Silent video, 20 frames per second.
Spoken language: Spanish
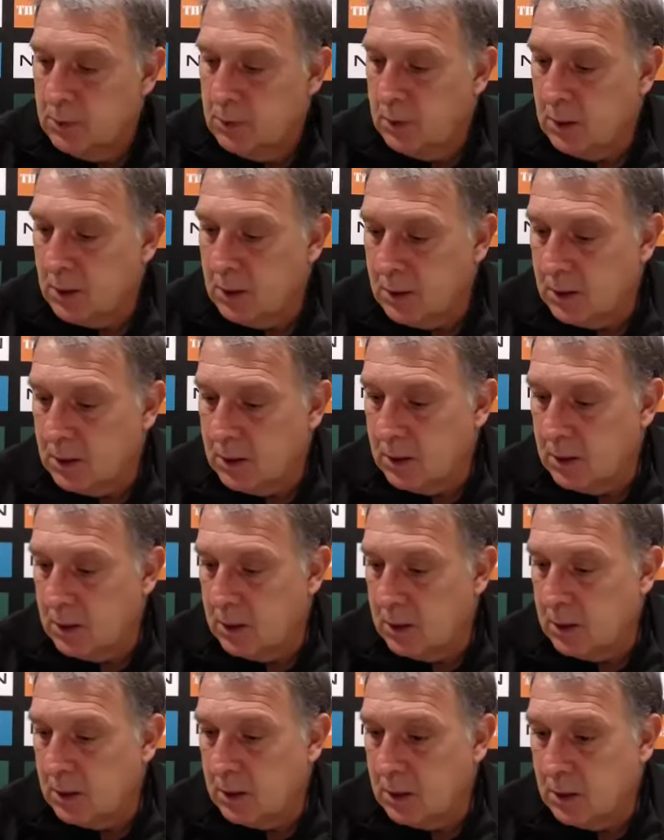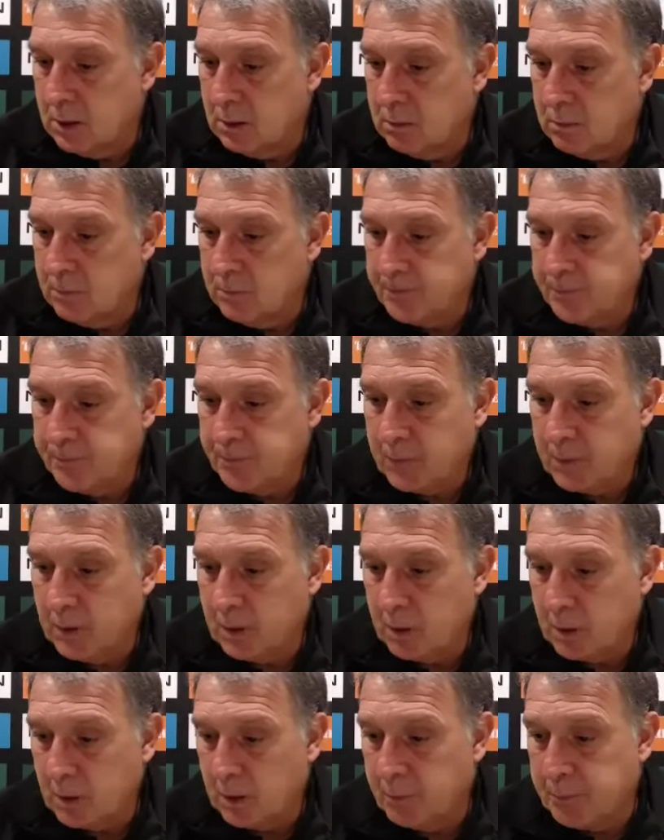Eh,
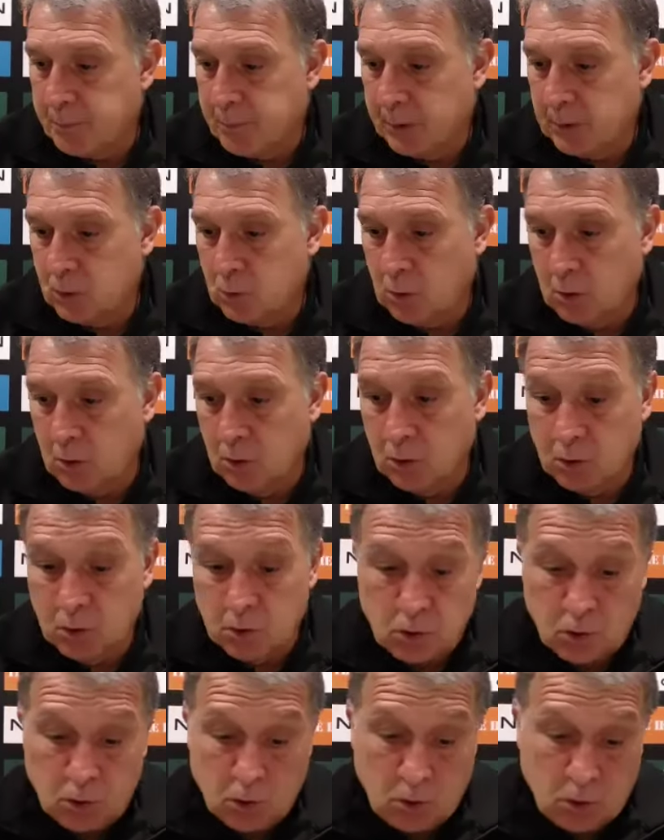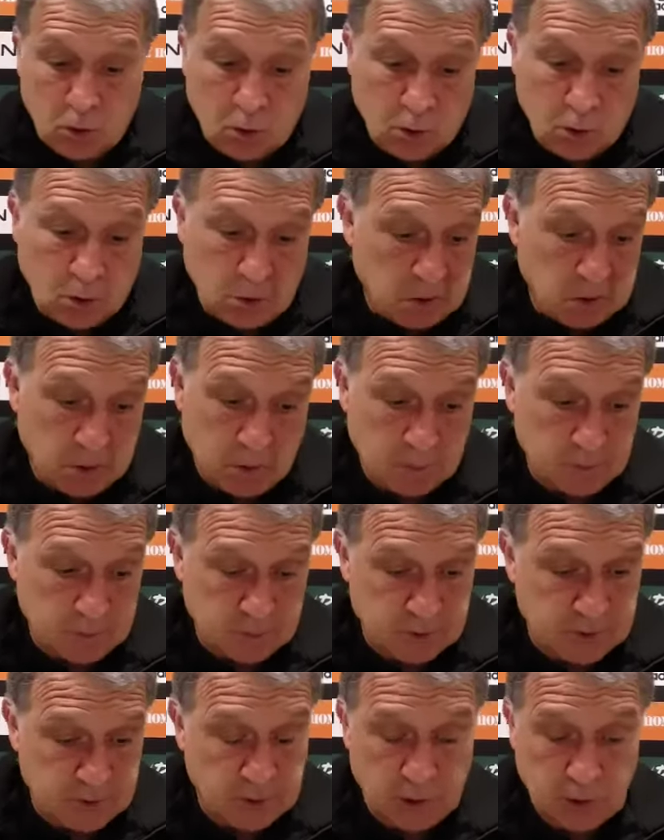respecto a lo otro,
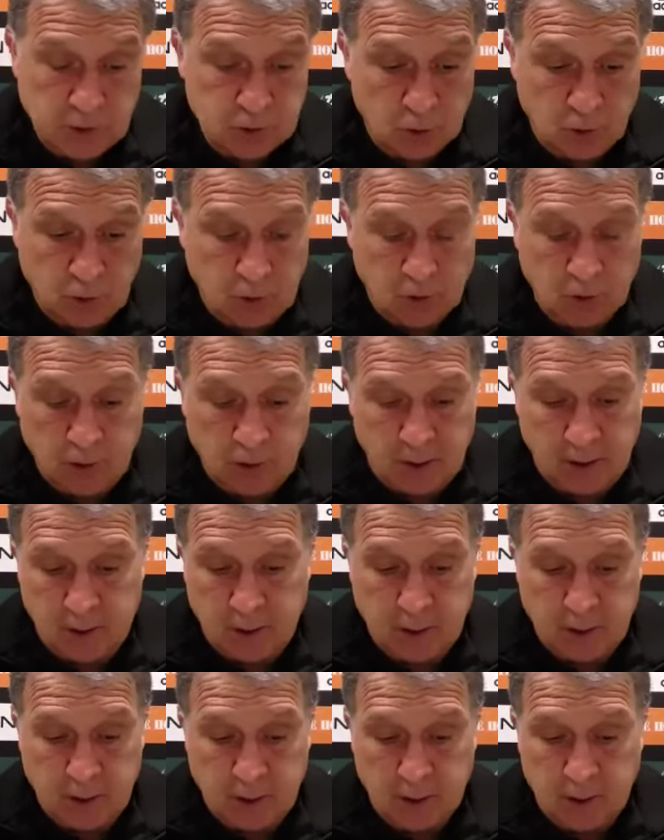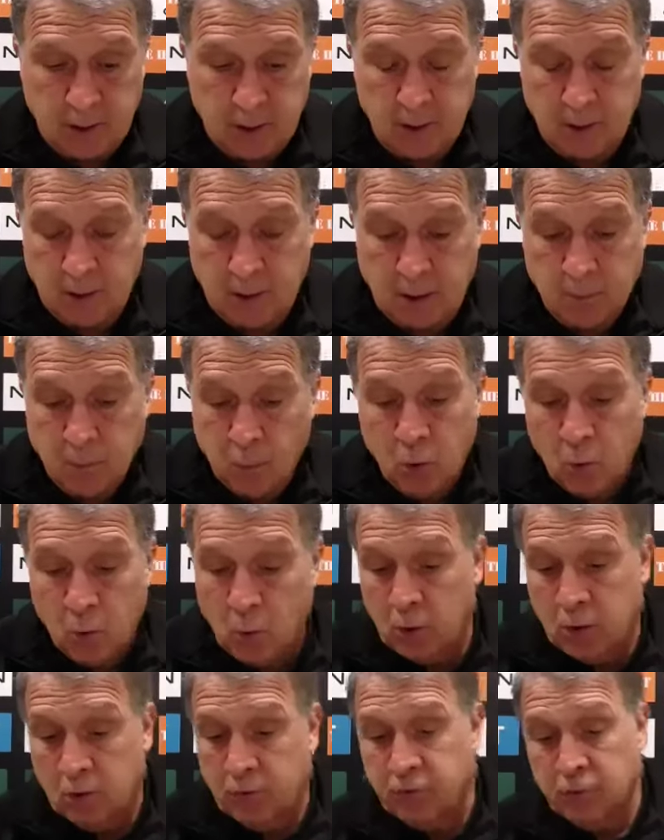sí, yo creo que hay, muy
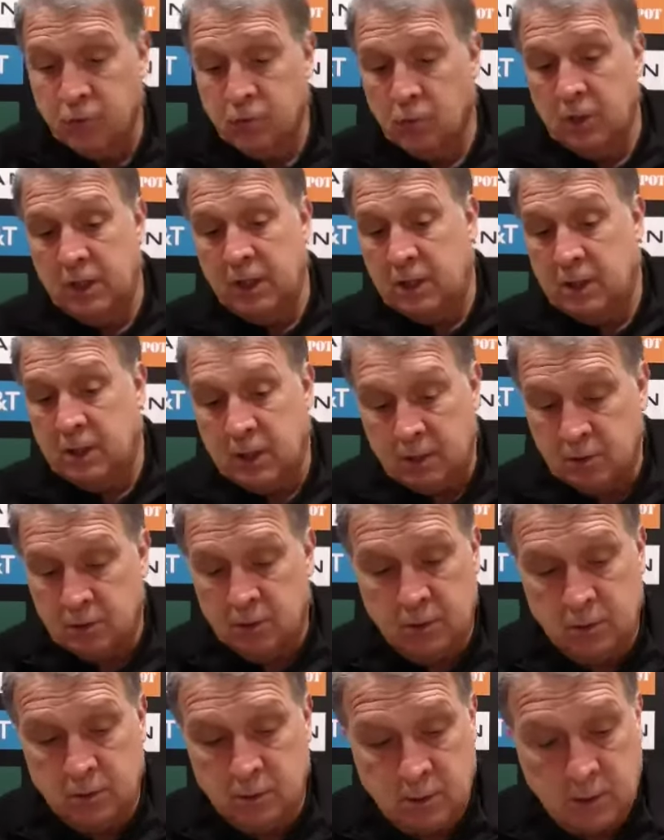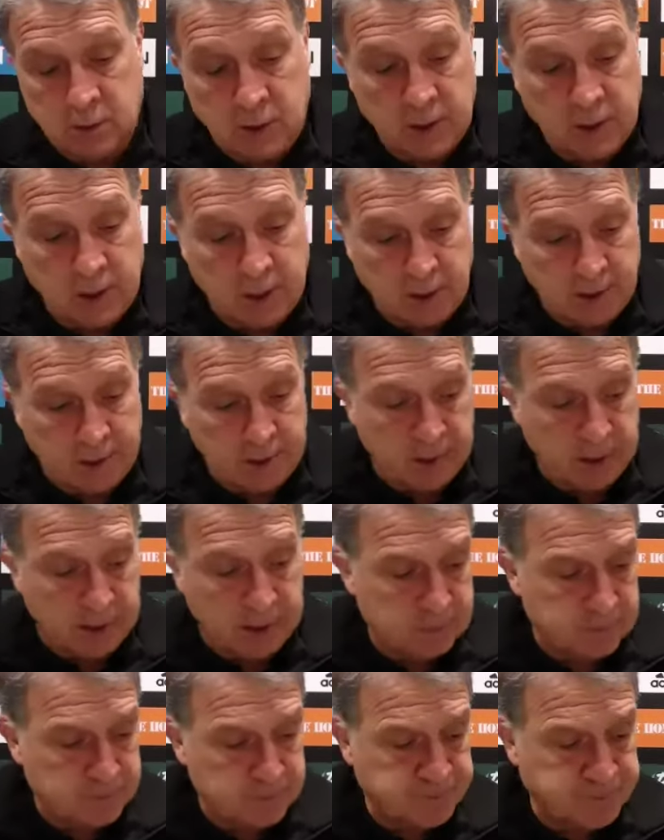buenos futbolistas, ¿no? Hay
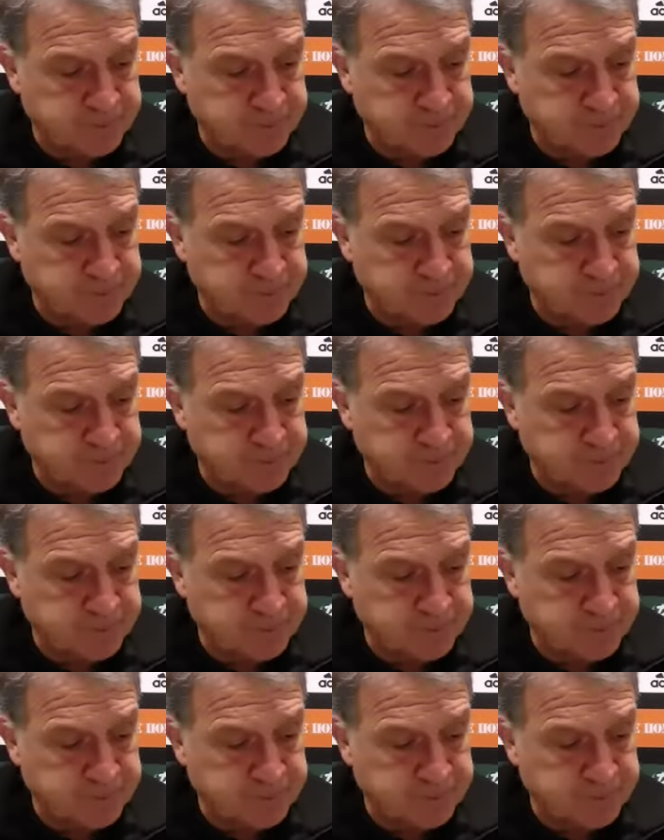que